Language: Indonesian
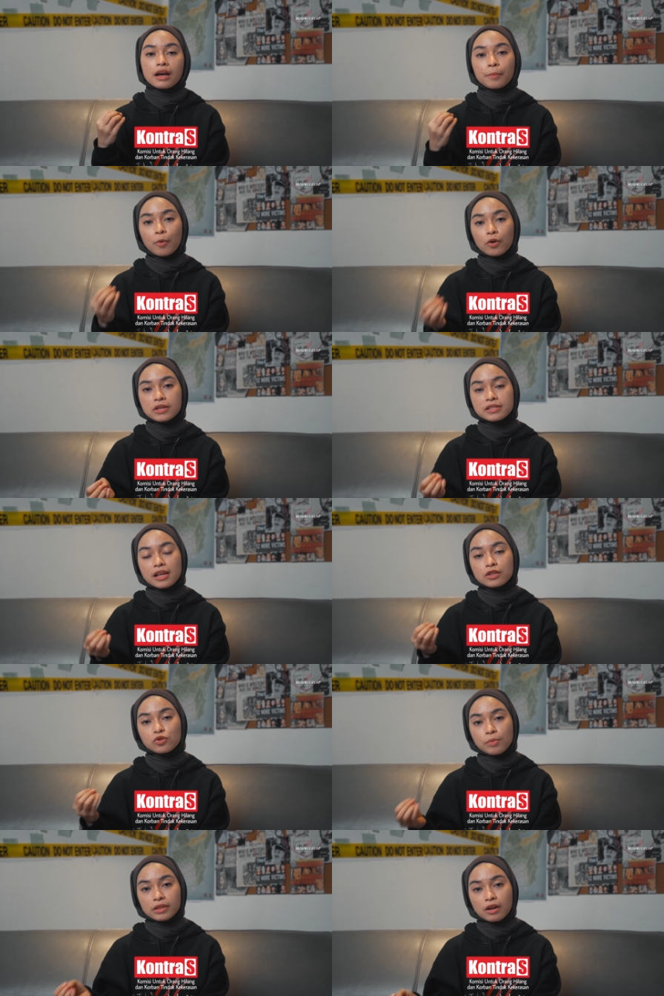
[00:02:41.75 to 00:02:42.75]
kepolisian
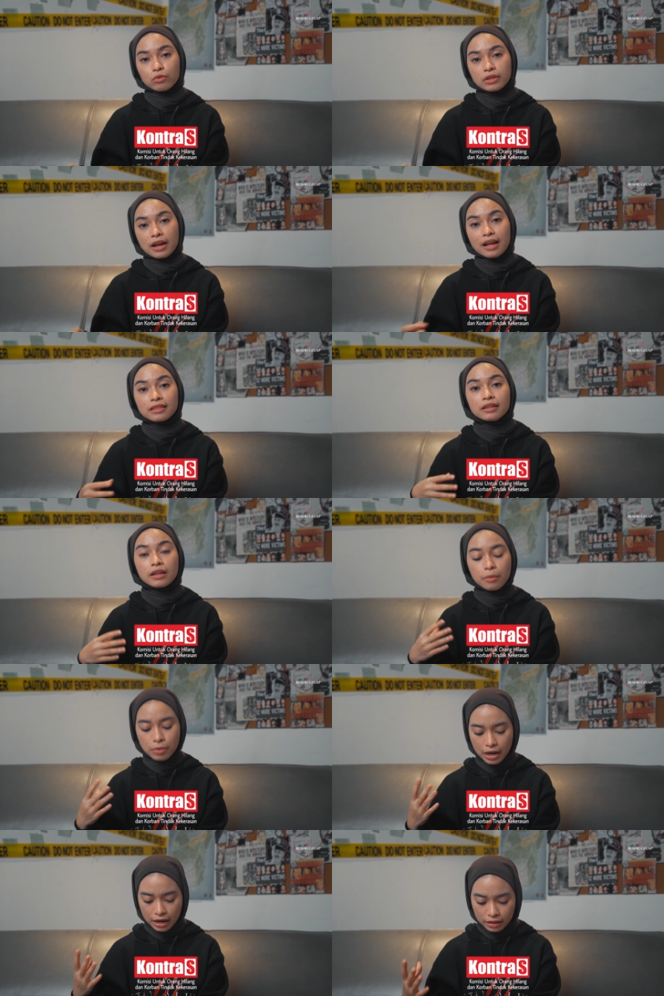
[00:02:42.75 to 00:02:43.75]
Sumatera Utara tidak
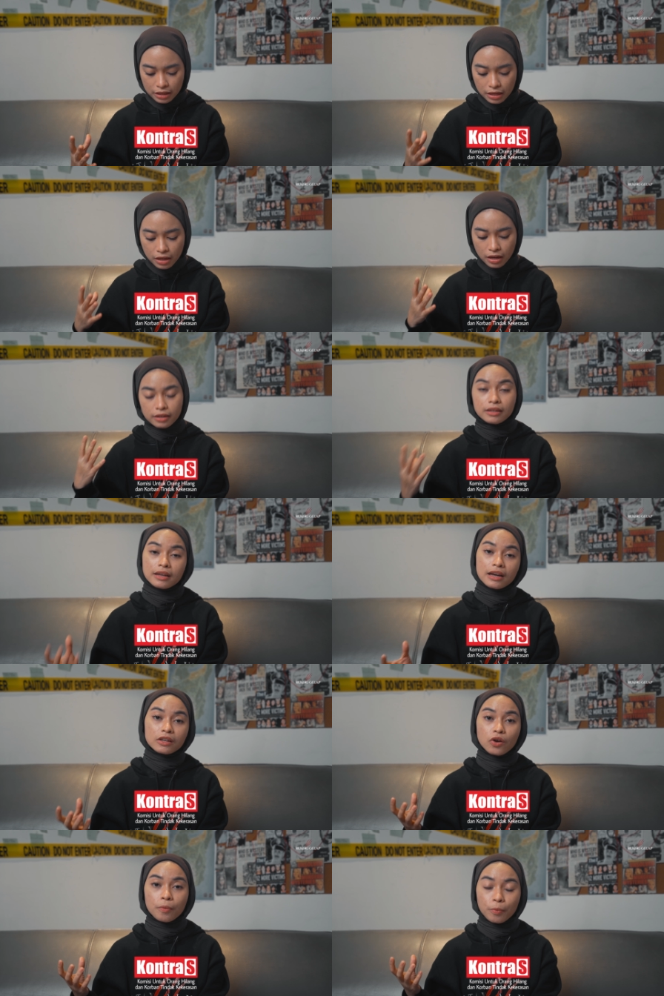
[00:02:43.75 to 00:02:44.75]
berani
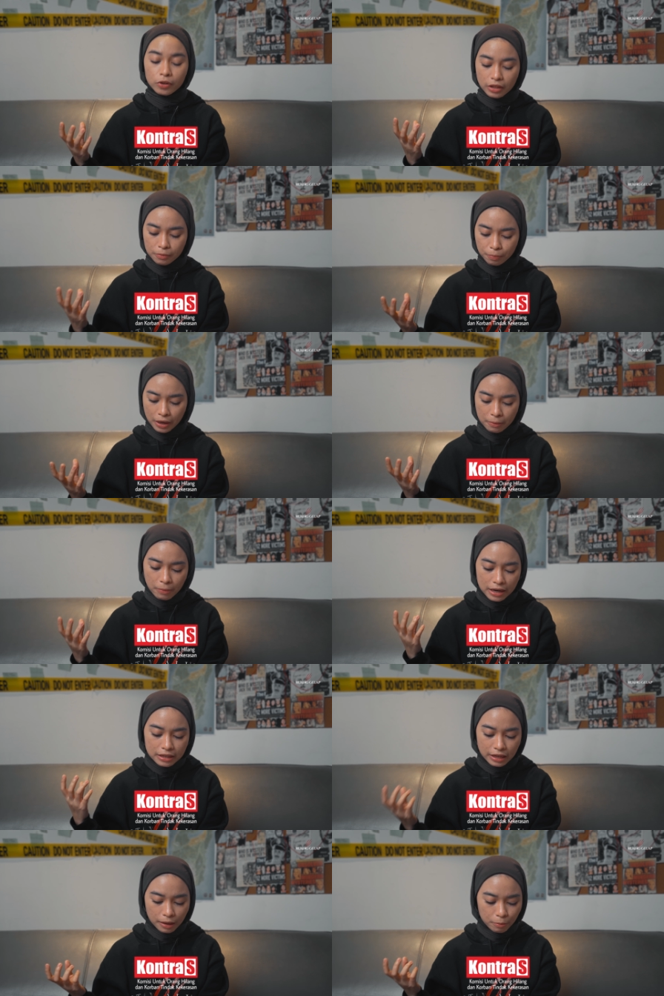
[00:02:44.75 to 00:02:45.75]
dengan komplotan
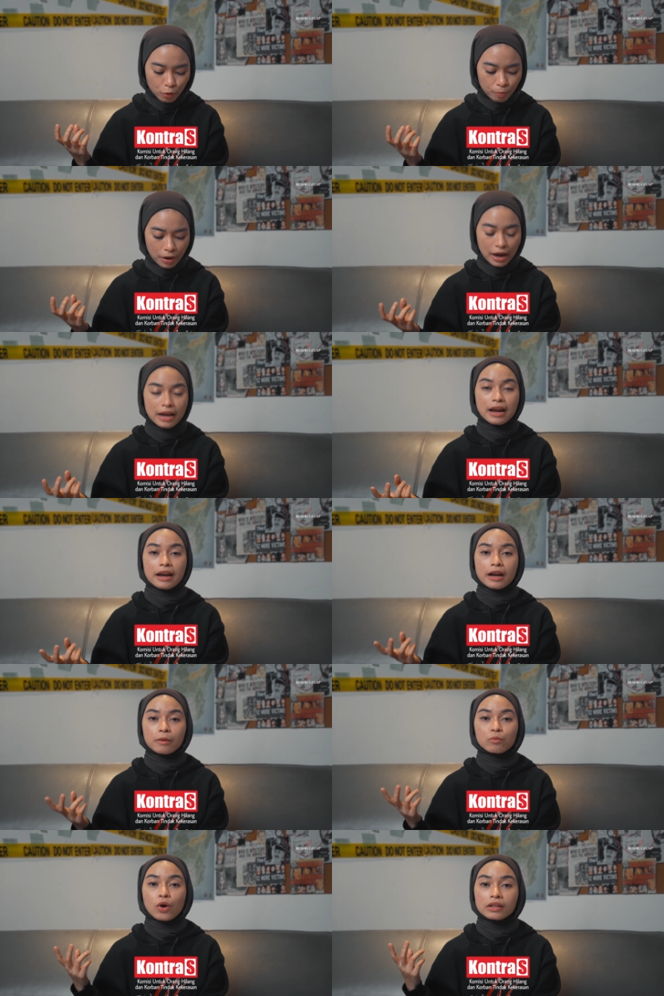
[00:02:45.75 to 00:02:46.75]
preman yang merupakan
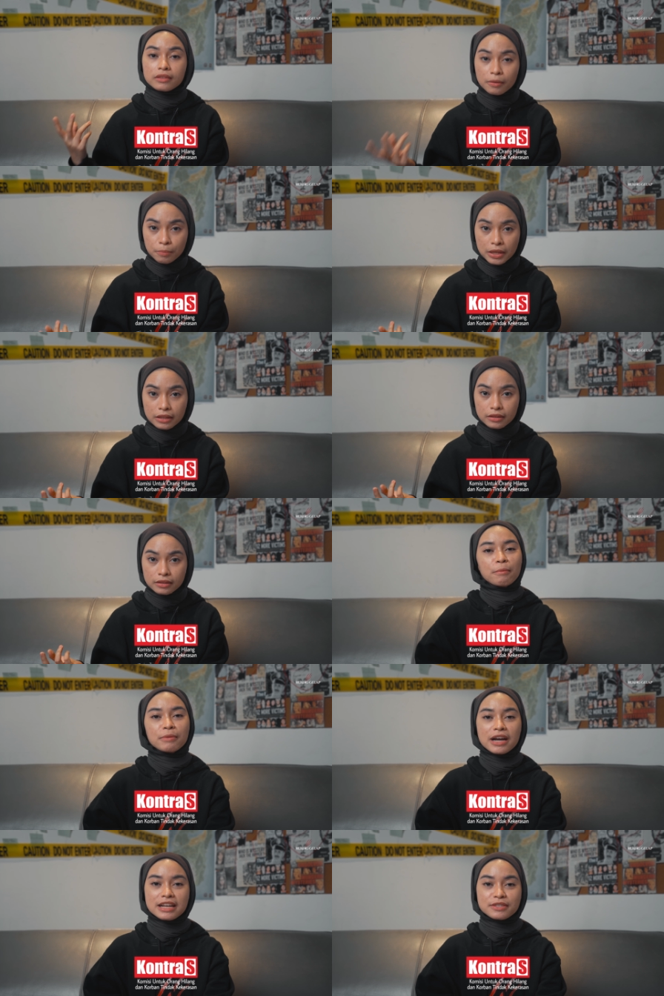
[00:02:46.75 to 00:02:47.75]
anak buah terbit.
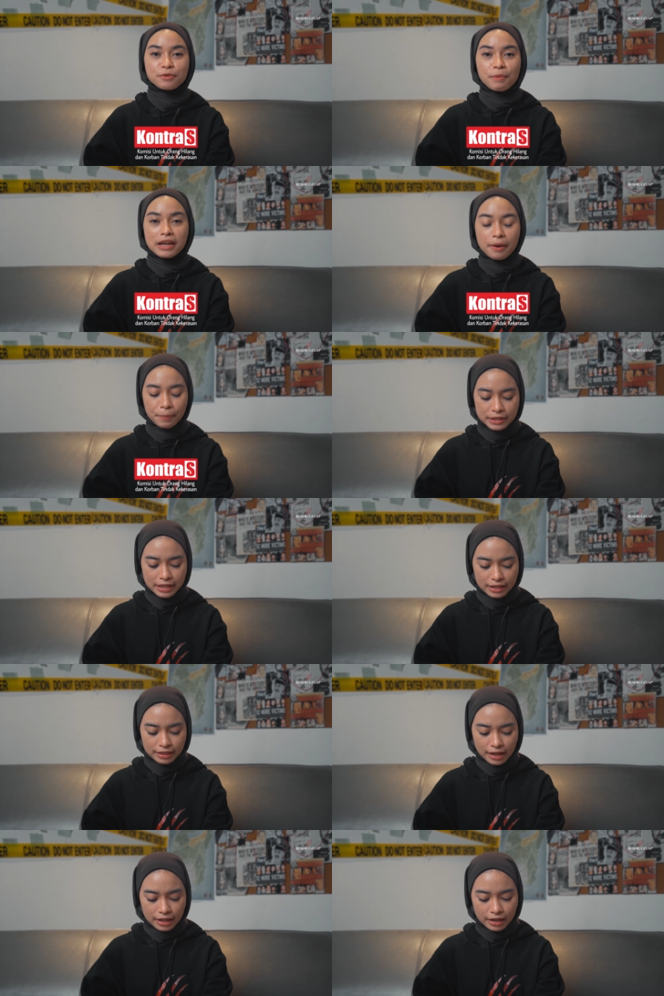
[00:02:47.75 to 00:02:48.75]
Mengacu pada
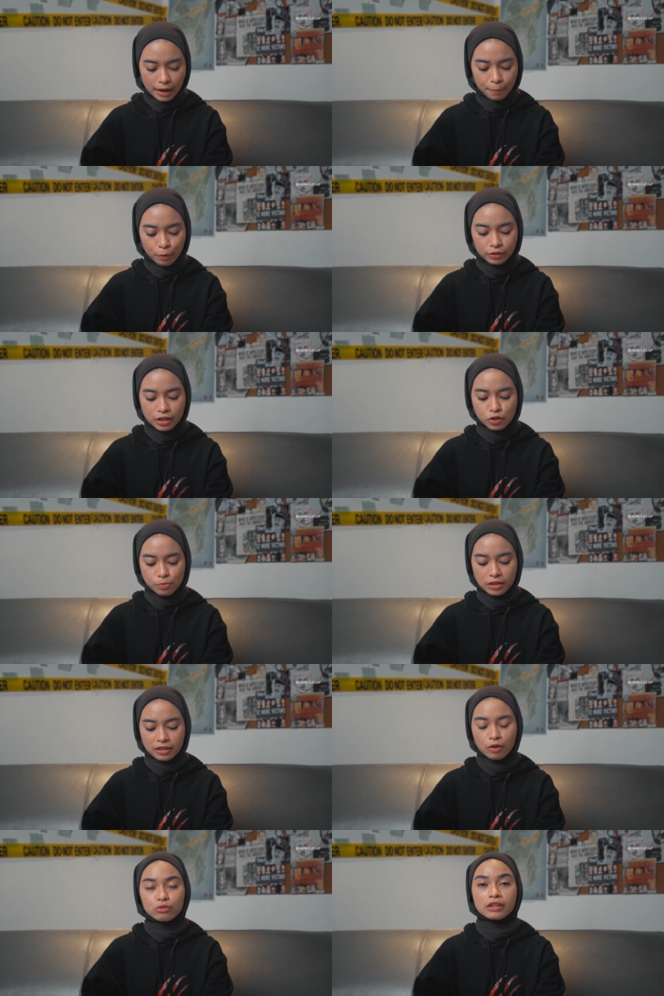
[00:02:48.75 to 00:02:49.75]
pernyataan Kapolda
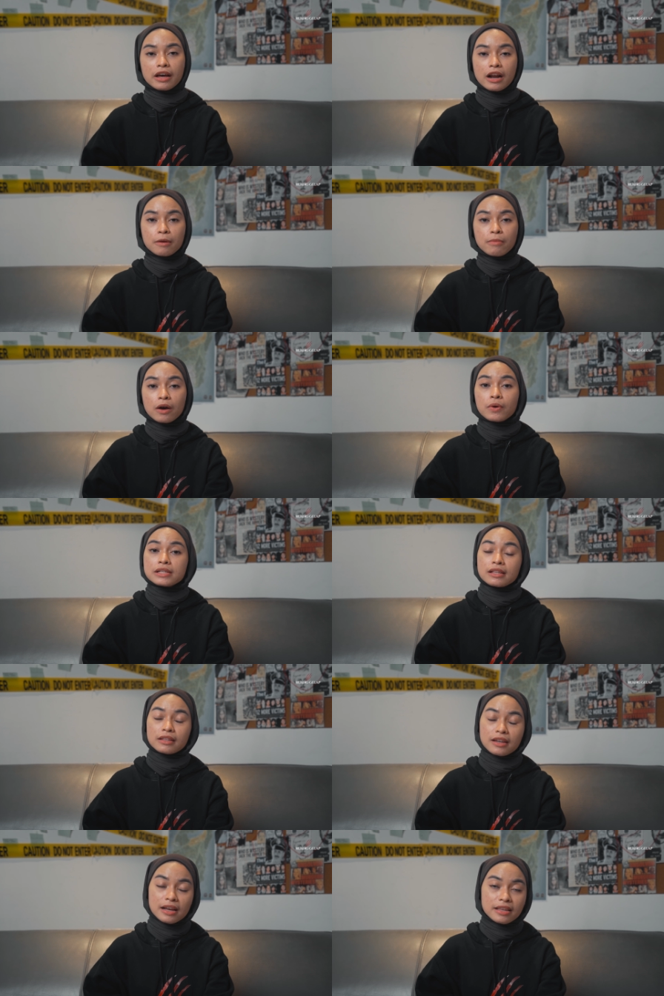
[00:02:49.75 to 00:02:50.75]
Sumatera Utara bahwa
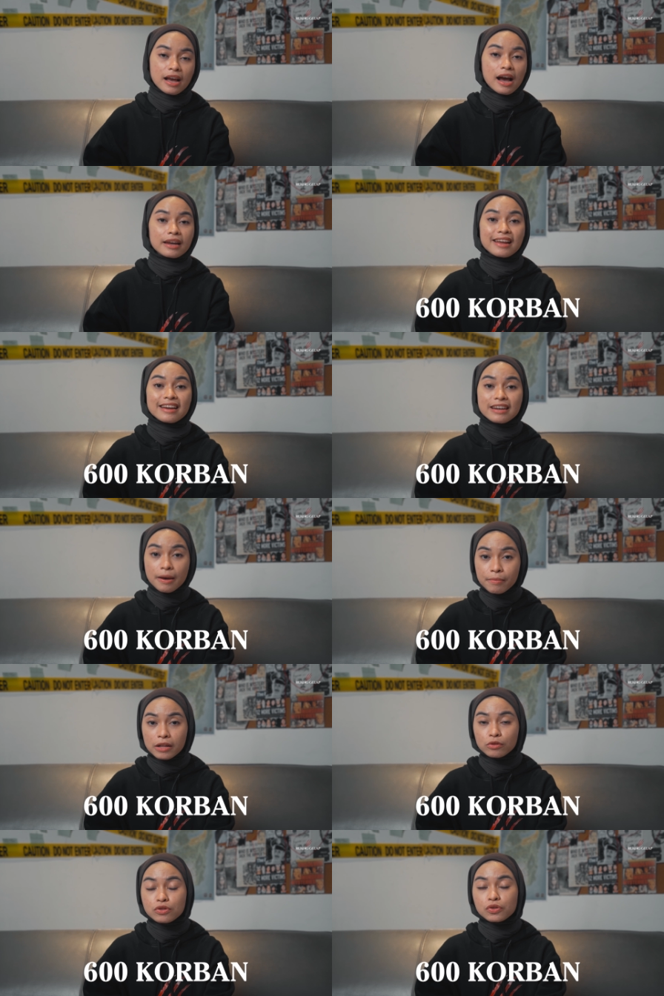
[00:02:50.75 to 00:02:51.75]
setidaknya ada
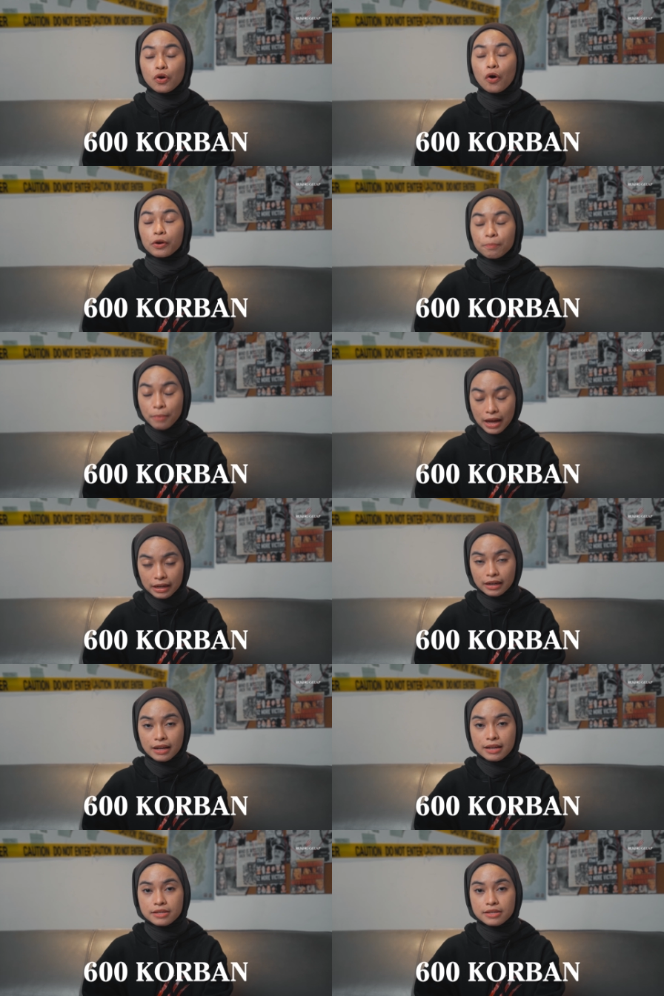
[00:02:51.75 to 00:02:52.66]
600 korban